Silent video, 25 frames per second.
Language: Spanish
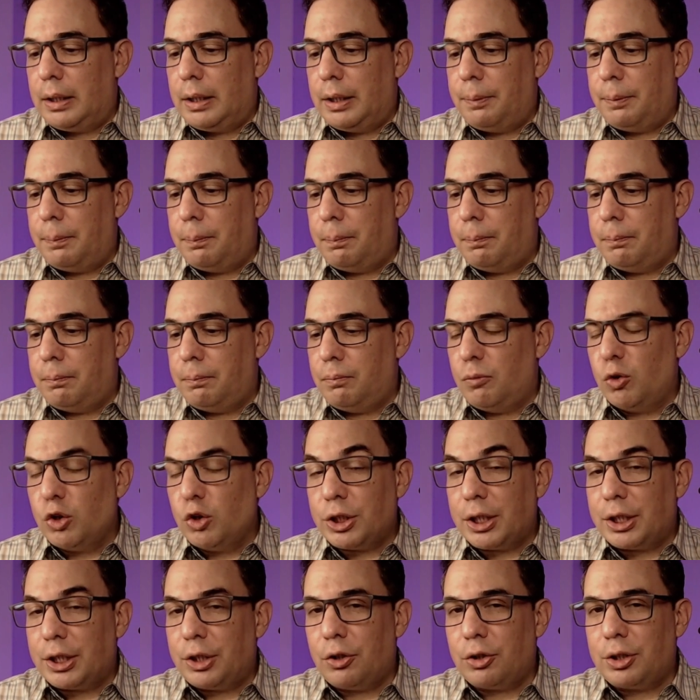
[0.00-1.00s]

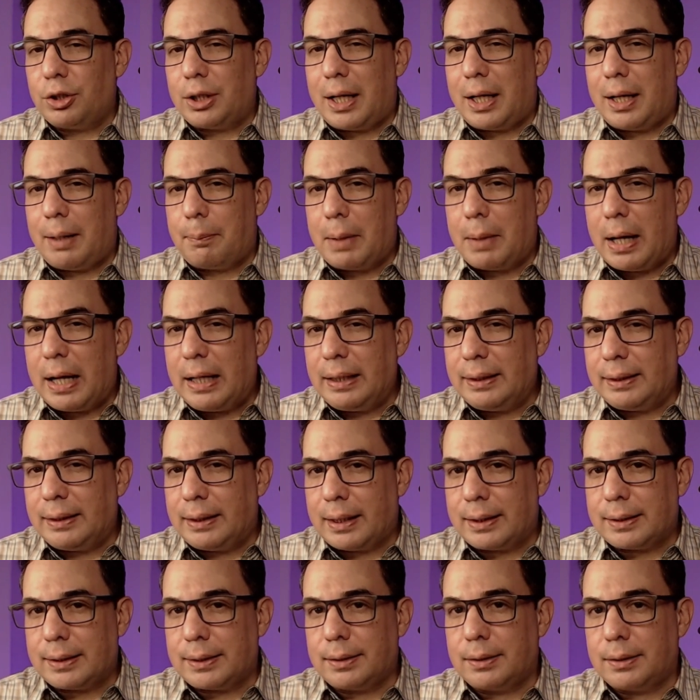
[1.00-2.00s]
Muchas notas
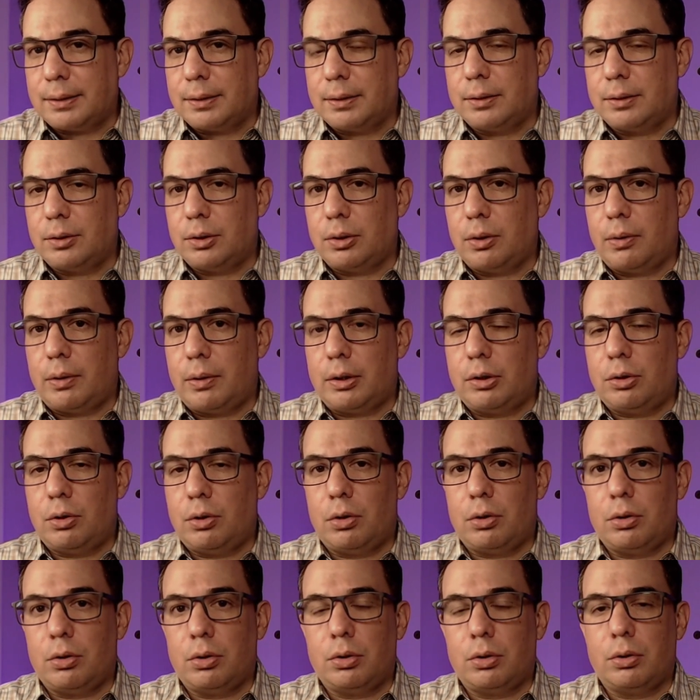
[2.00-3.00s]
amaltas, sobre
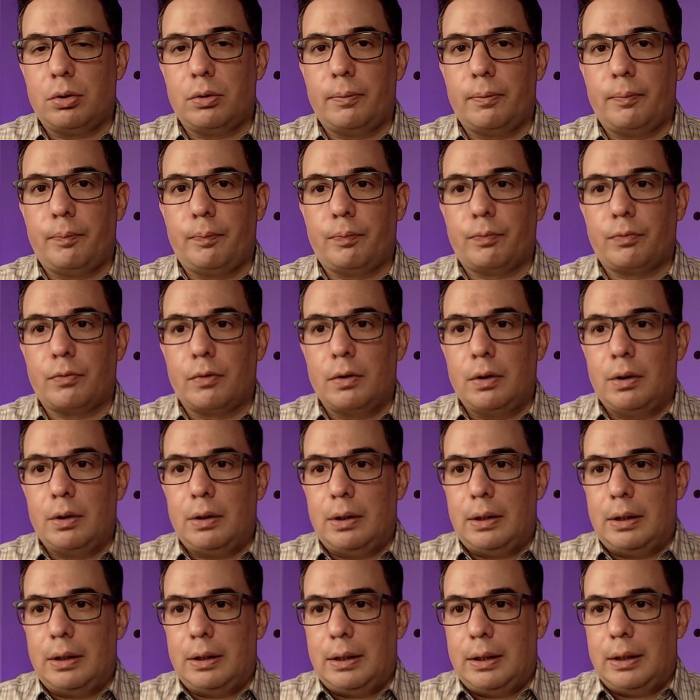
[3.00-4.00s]
todo.
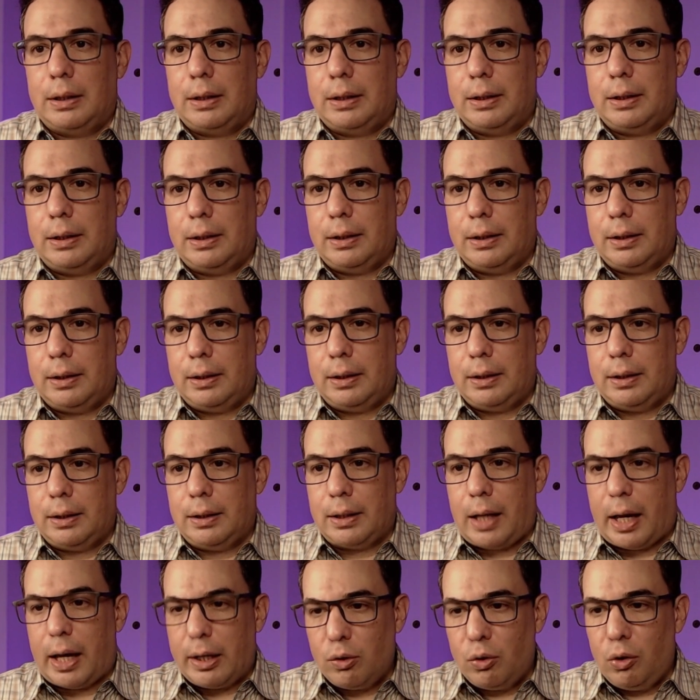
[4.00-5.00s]

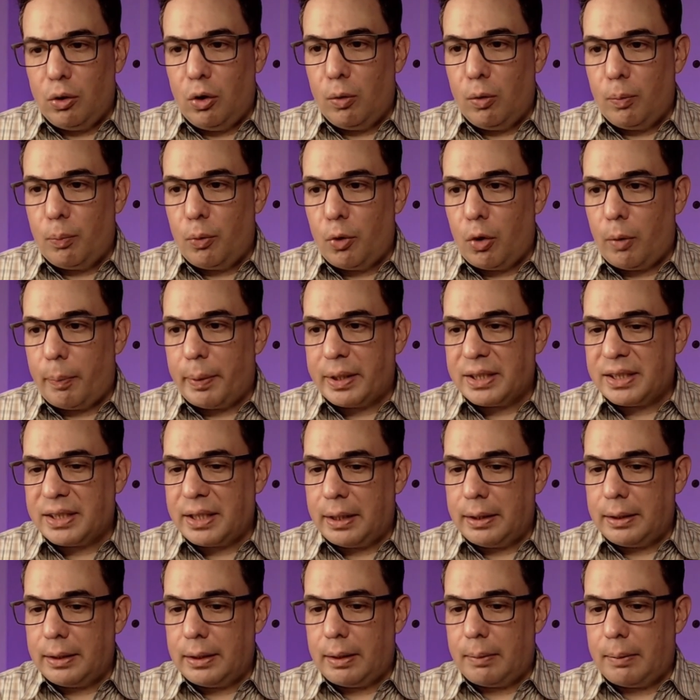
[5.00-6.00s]
Eh, hay un lúpulo
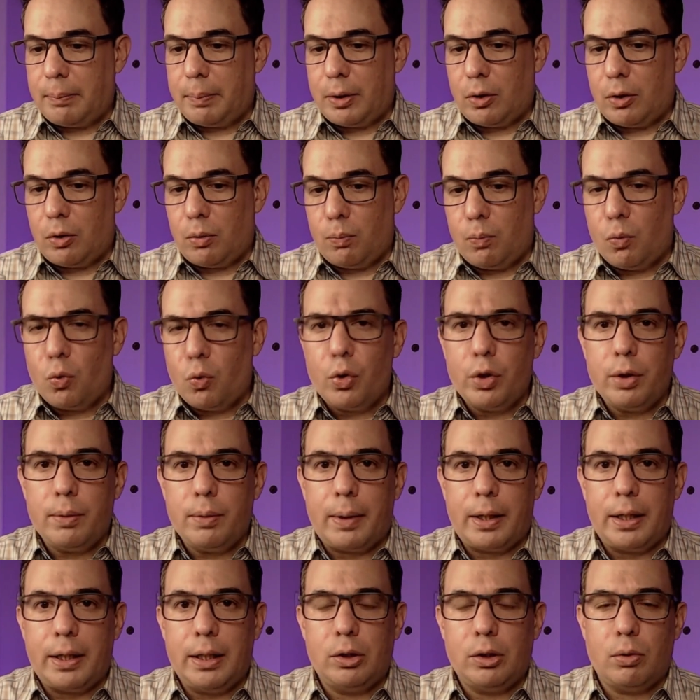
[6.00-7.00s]
presente, pero muy
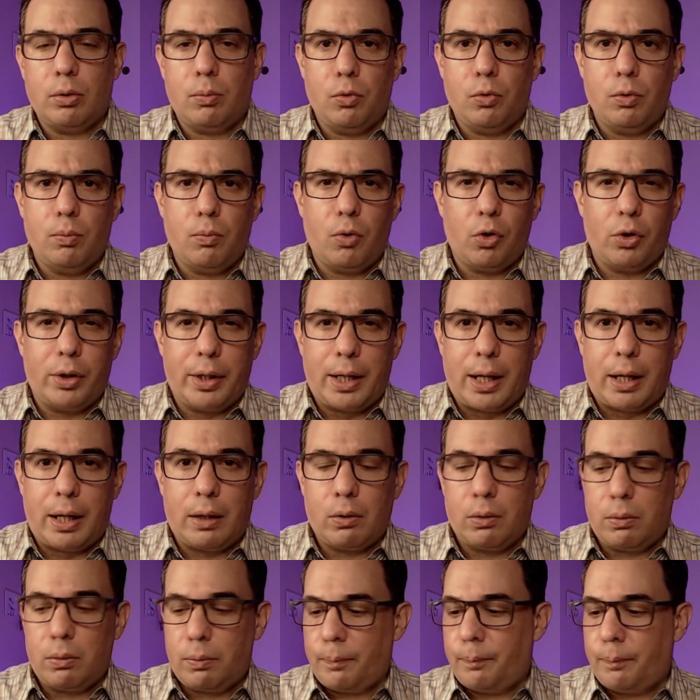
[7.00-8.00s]
bajito, muy
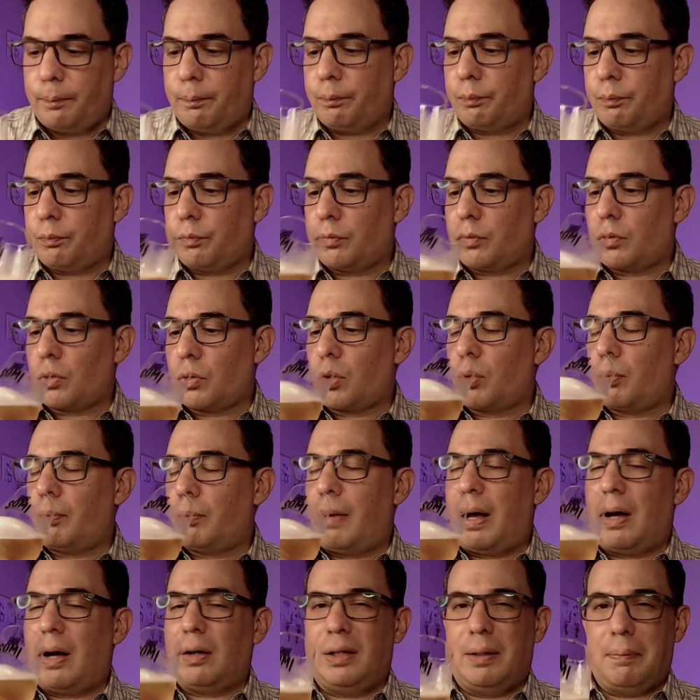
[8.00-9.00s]
moderado,
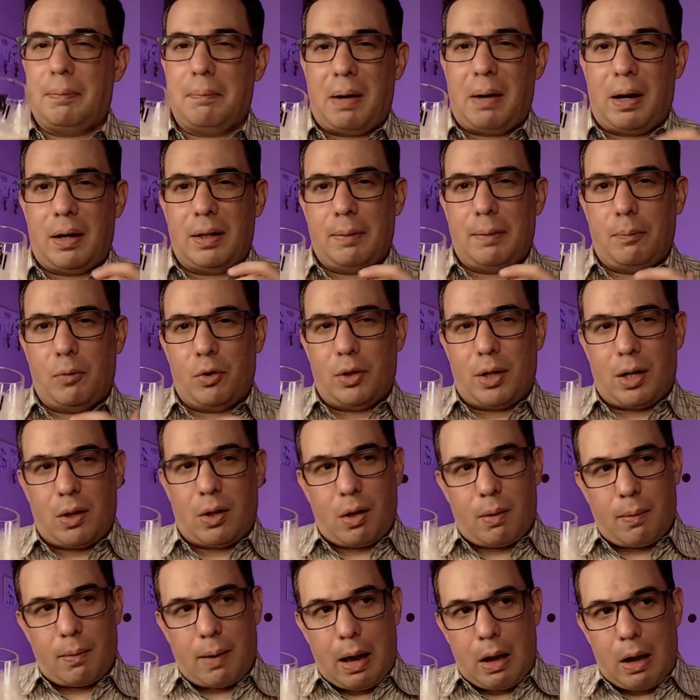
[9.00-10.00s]
de, moderado
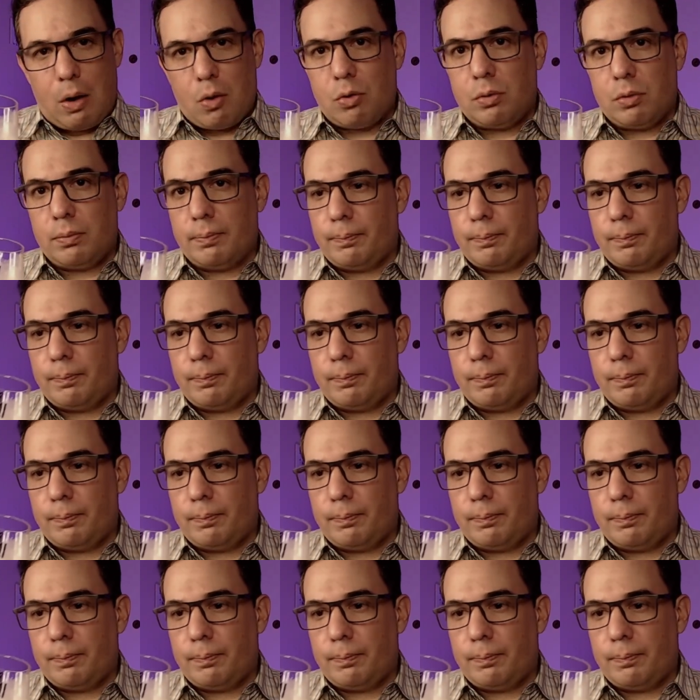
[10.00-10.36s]
a bajo.